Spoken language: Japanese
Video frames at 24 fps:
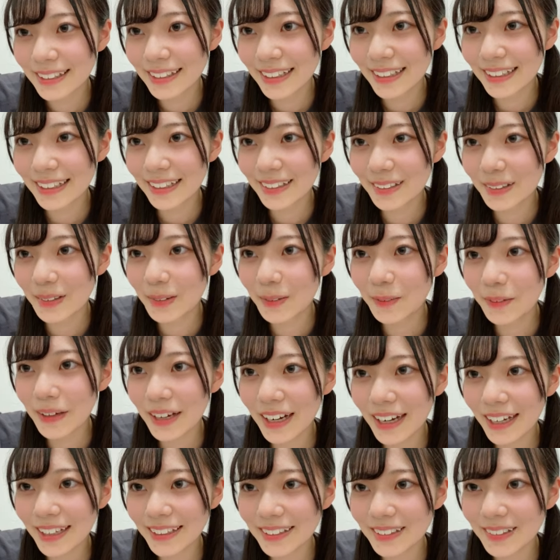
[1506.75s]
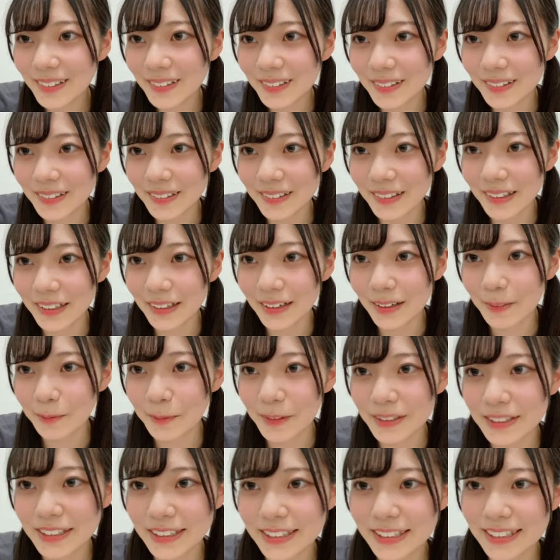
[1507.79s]
なんだろう細かいところとかが
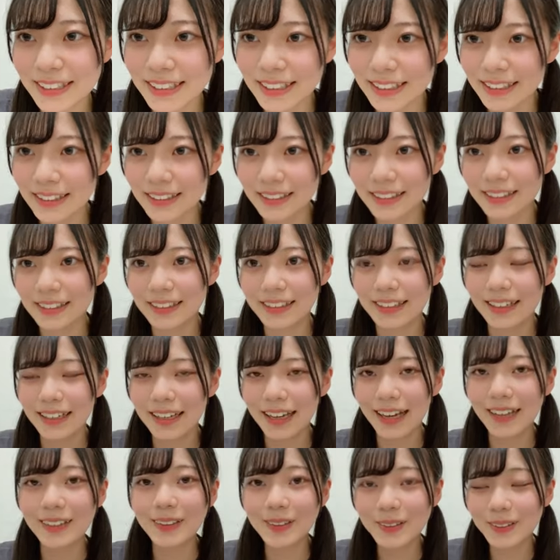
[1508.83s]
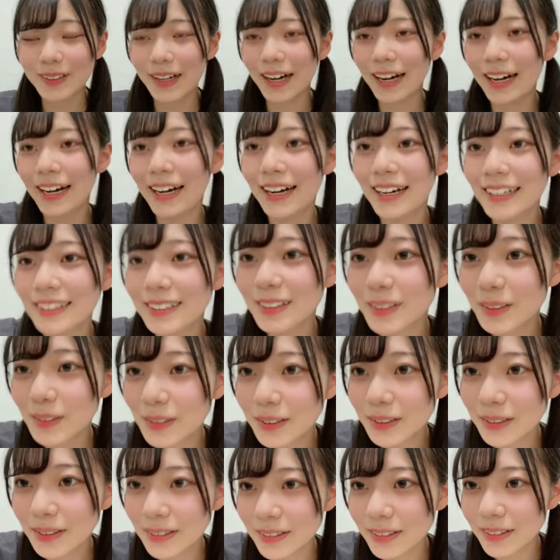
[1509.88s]
めっちゃ好きあとあそう
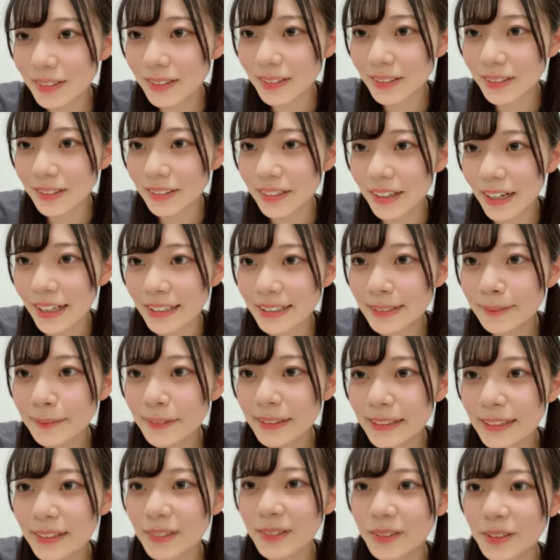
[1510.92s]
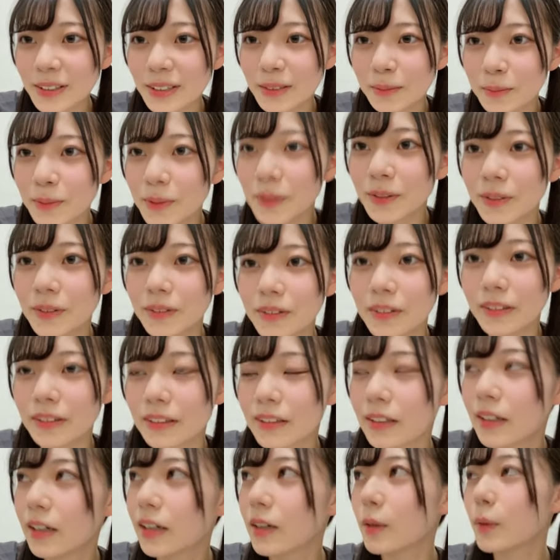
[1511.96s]
そうそうそう「初めての星も」も
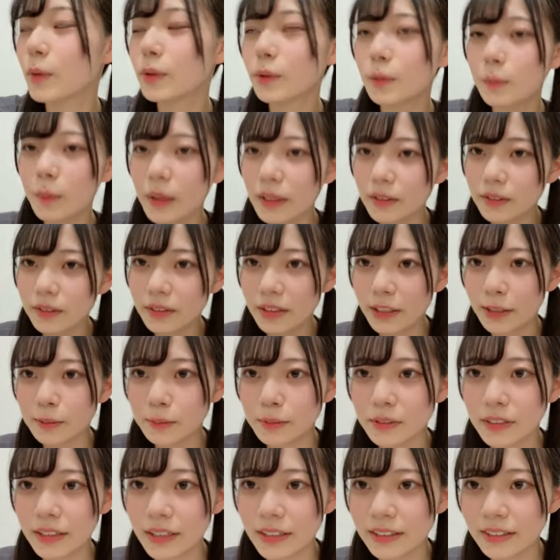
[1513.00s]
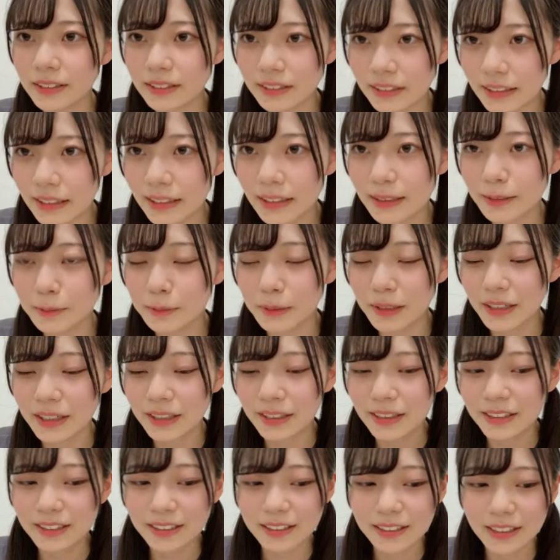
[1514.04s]
この前のライブでやって
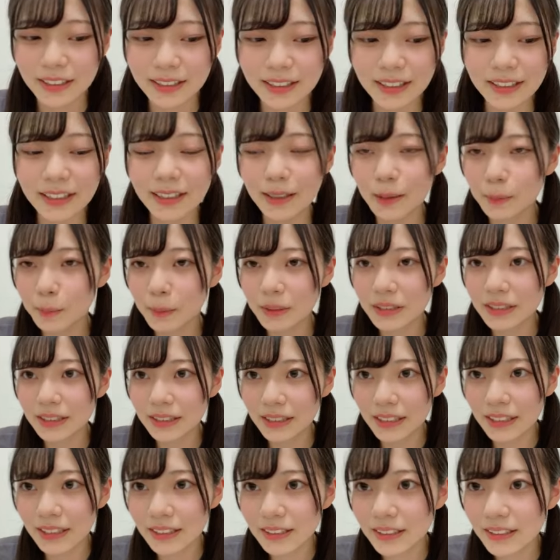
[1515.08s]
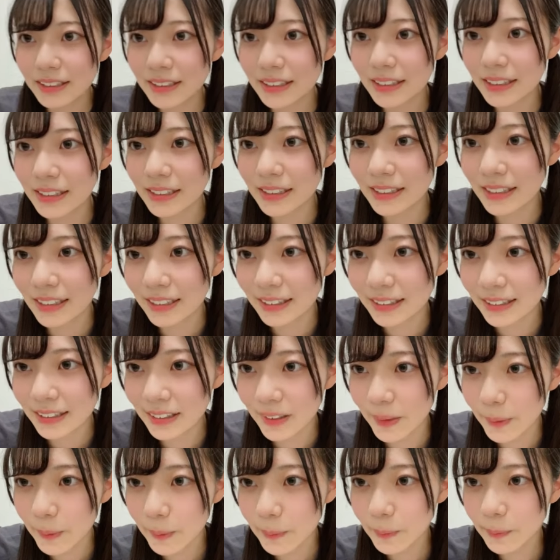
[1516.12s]
やってからめっちゃね好きになっ
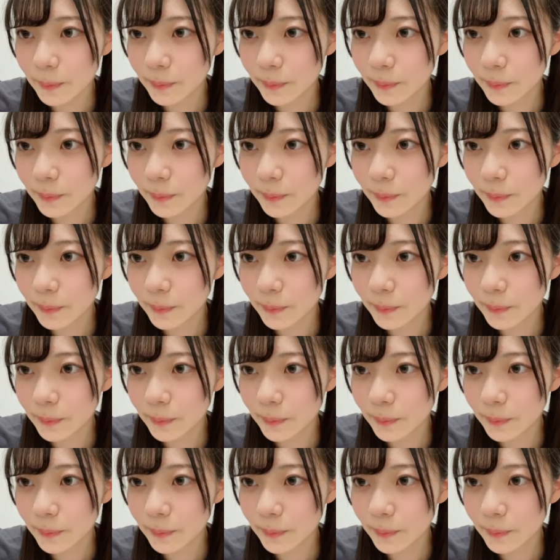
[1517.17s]
た